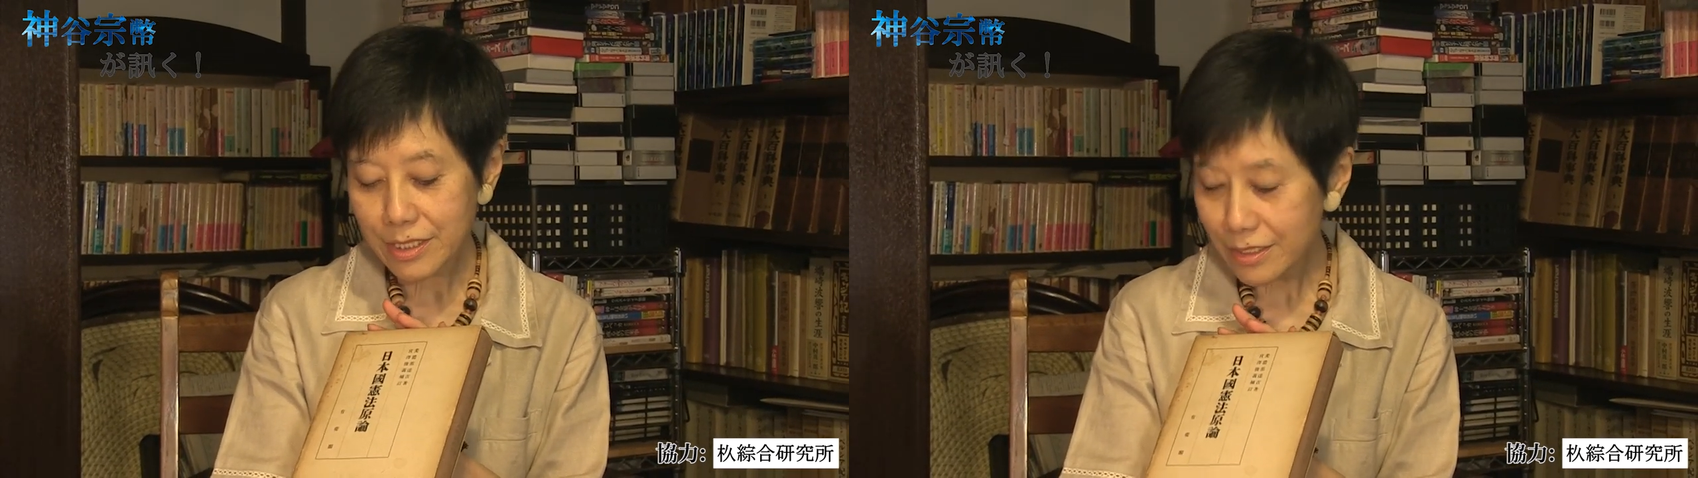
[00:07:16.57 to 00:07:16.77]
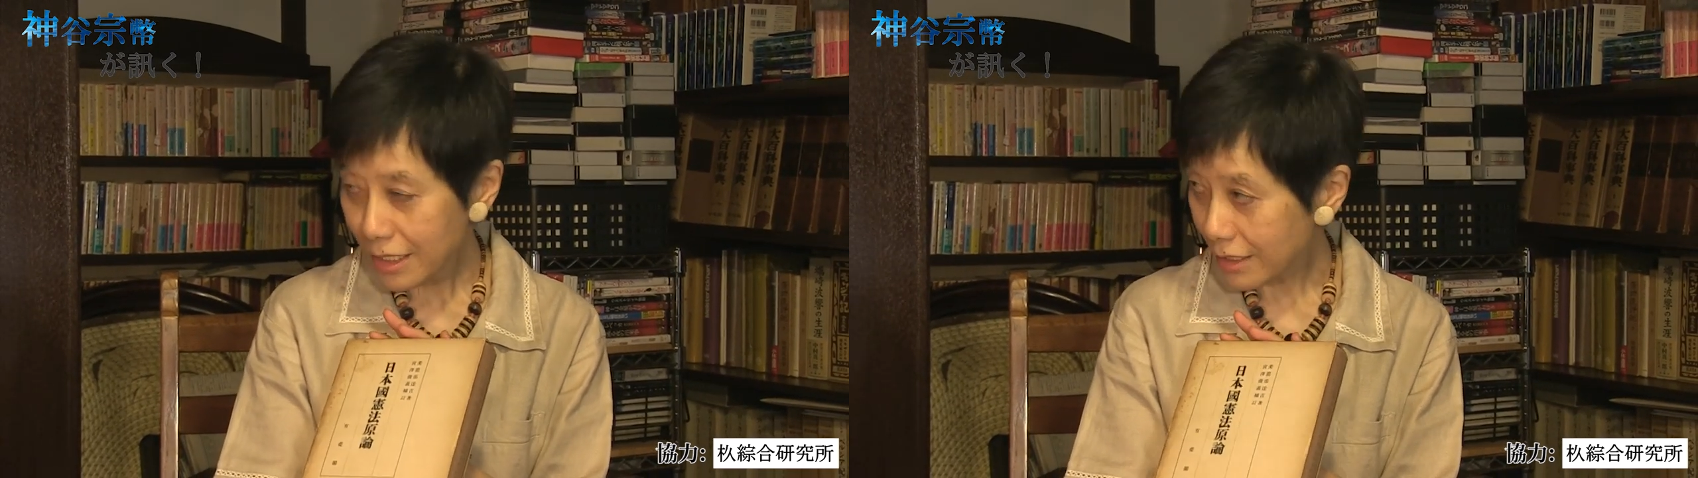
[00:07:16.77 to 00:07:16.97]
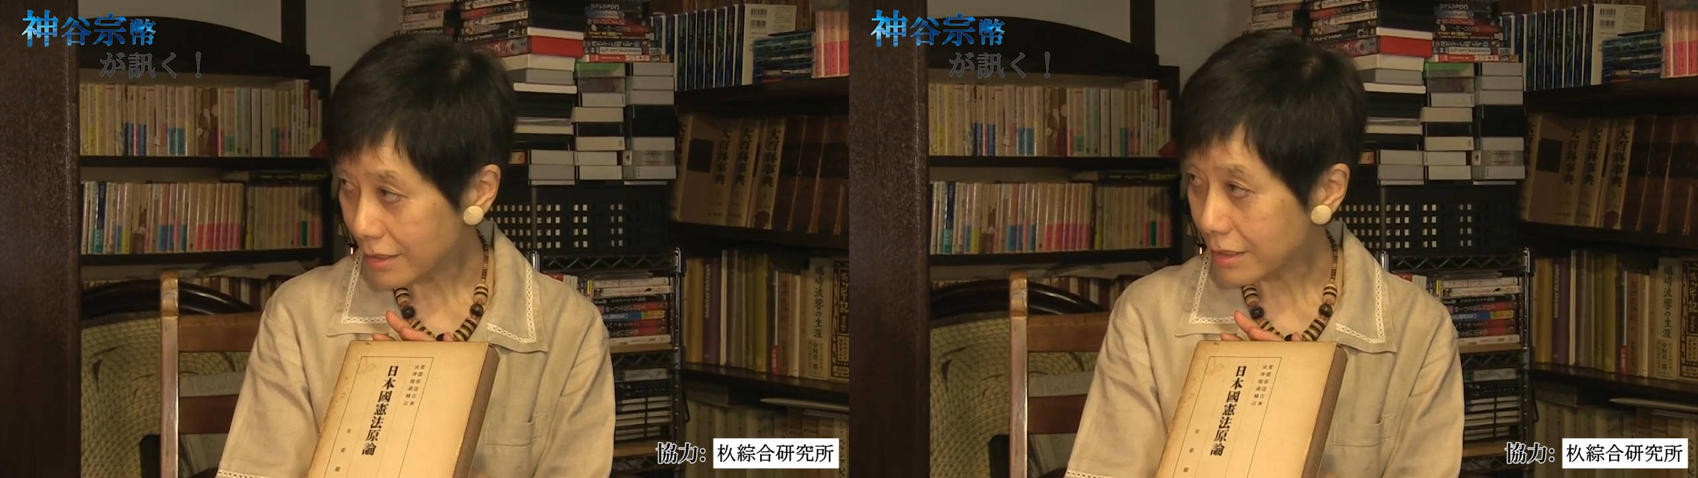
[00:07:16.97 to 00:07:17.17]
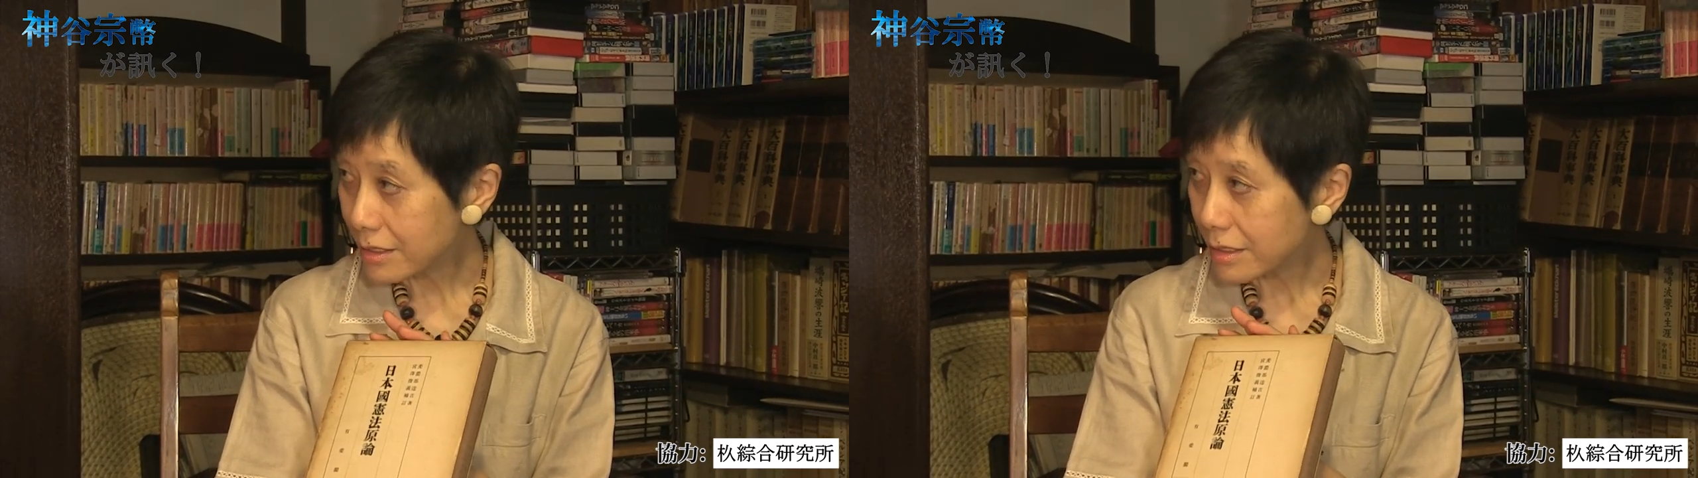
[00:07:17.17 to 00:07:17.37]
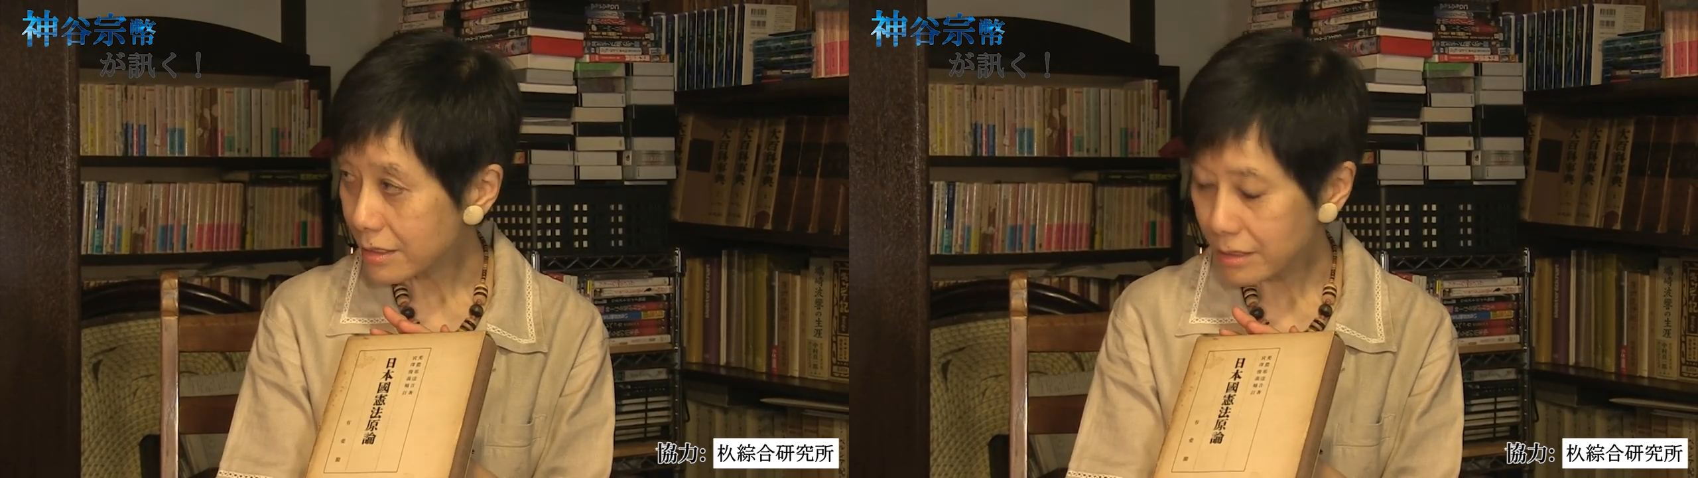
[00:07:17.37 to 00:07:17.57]
ななねん
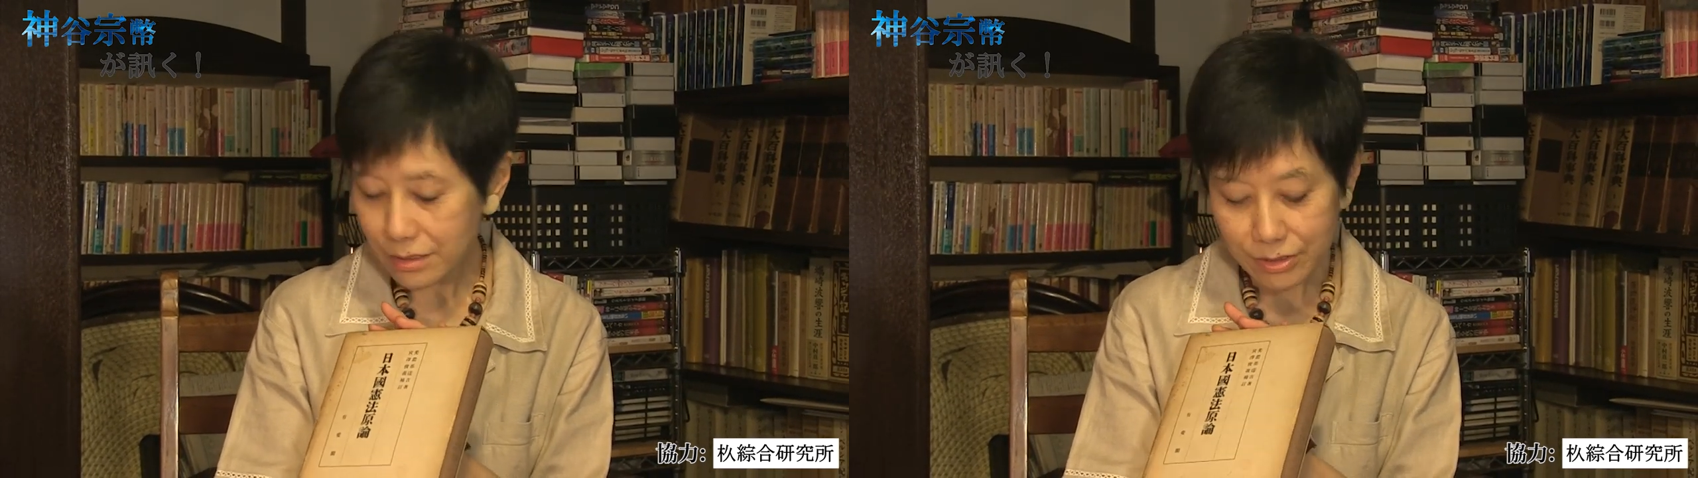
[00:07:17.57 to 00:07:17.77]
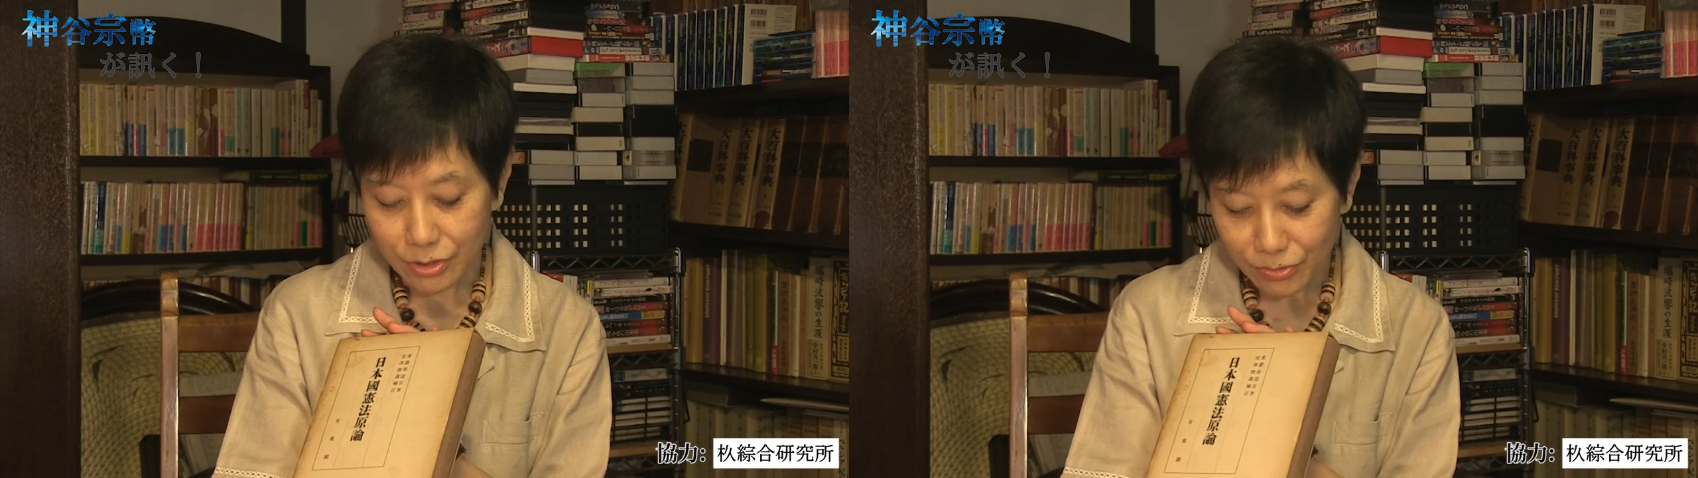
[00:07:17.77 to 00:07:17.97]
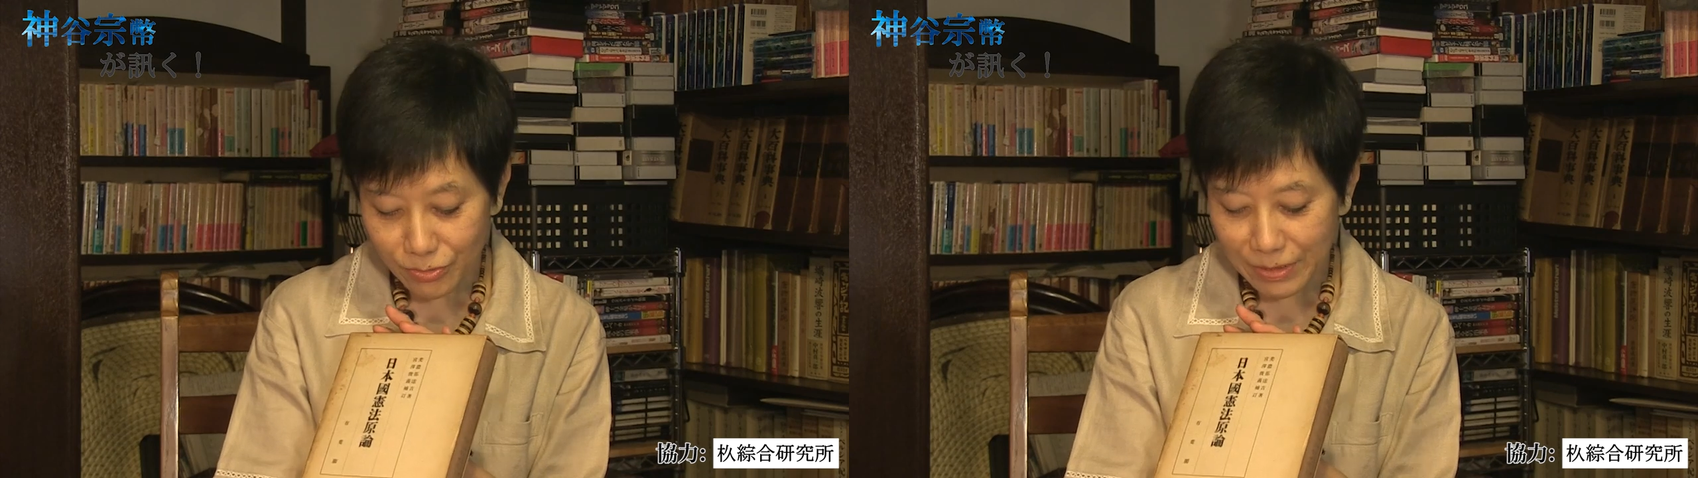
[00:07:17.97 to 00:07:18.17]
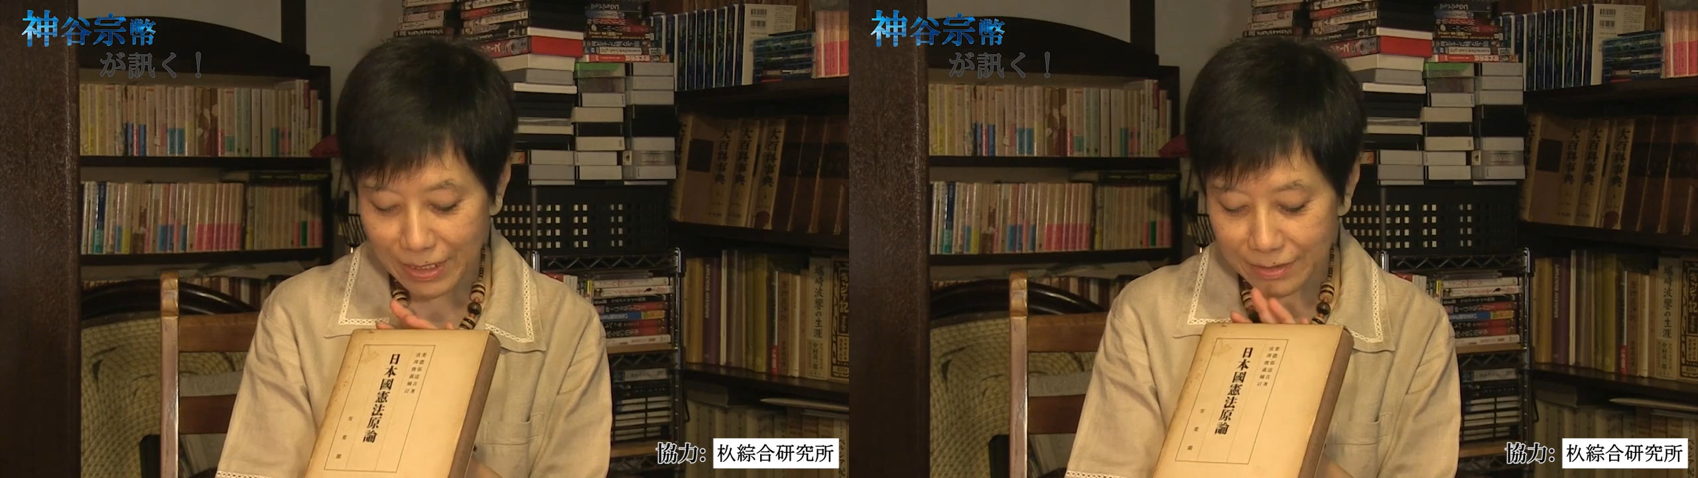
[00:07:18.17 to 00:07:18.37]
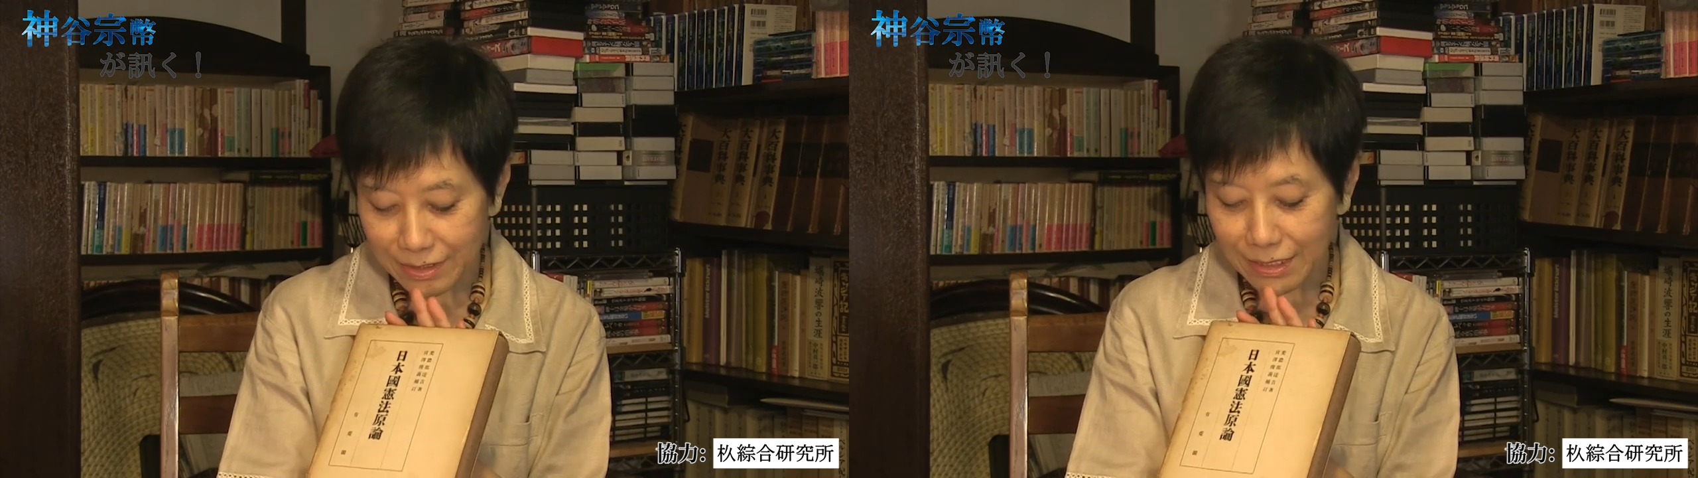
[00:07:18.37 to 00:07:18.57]
きゅう
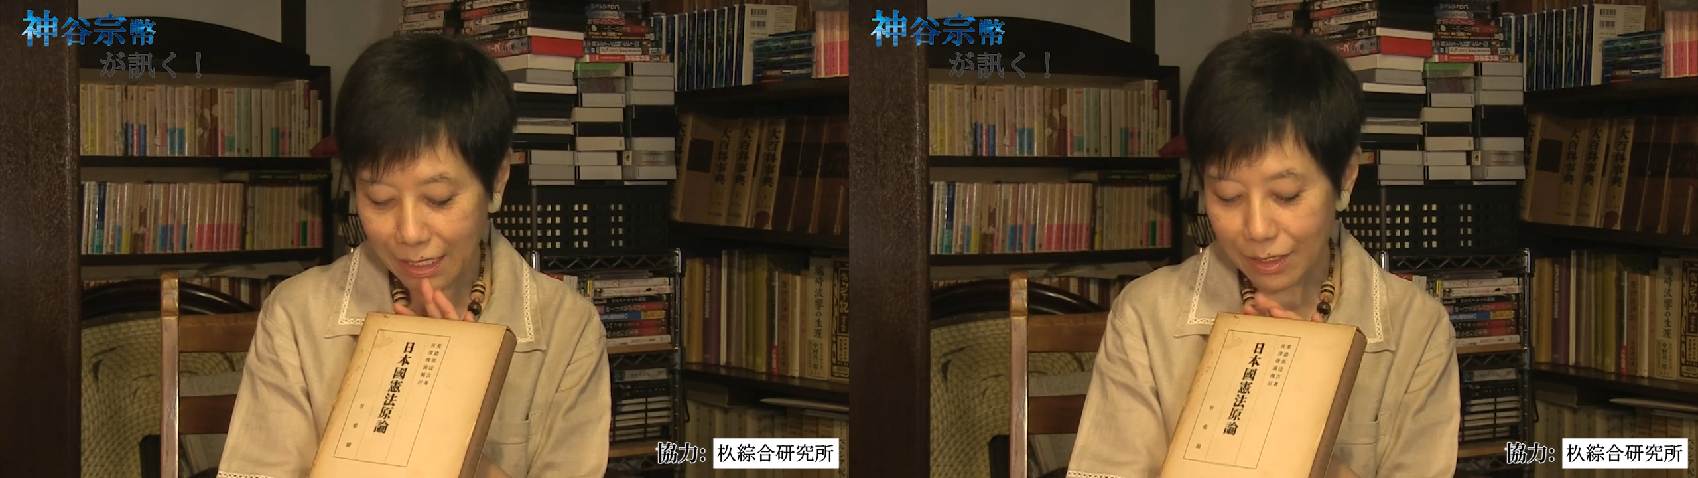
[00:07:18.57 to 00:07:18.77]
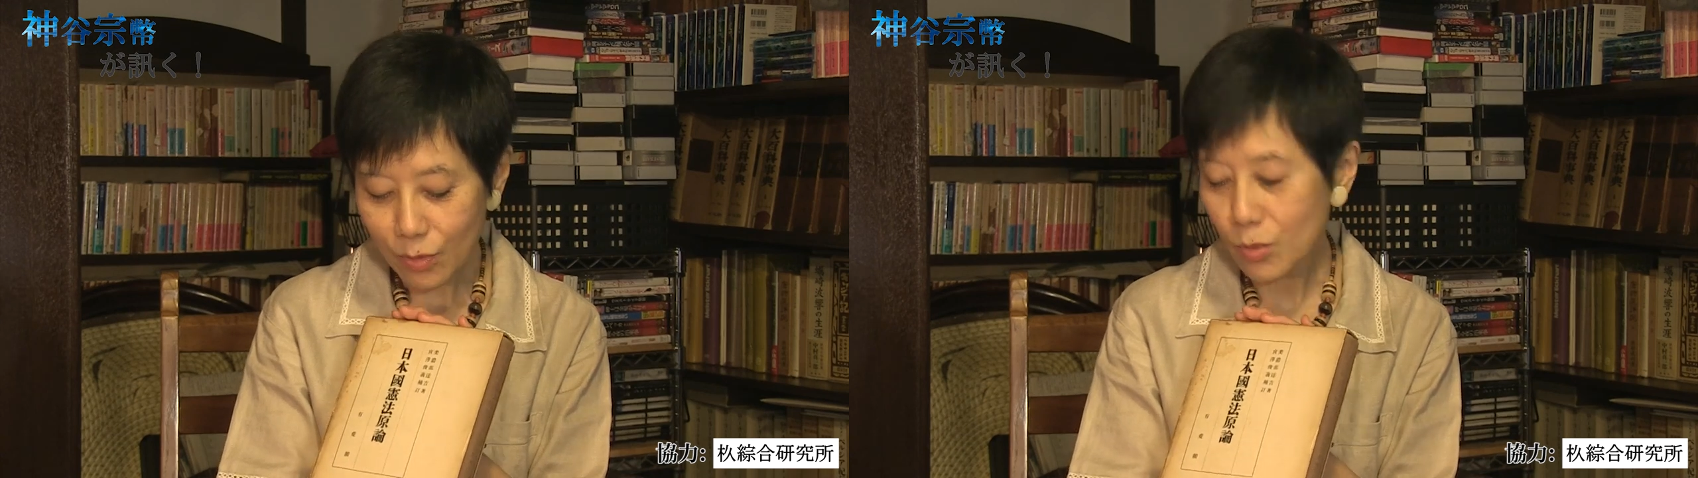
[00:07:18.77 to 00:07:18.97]
ねんに発